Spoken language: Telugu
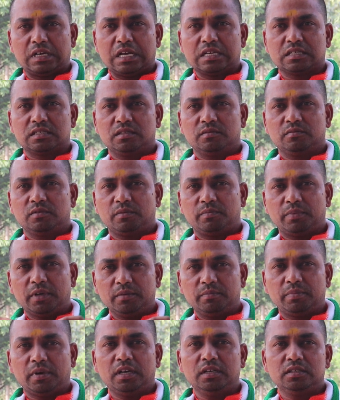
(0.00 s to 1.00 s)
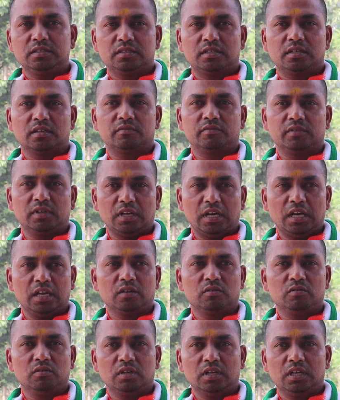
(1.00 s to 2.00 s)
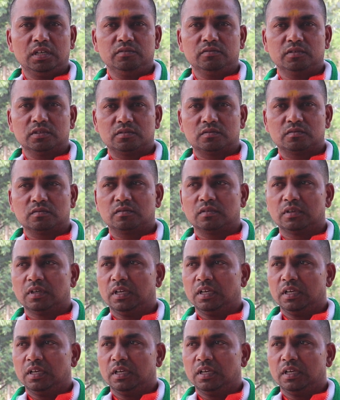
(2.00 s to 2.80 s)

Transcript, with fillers: రాష్ట్రంలో పరిపాలించేటటువంటి నాయకులు కానివ్వచ్చు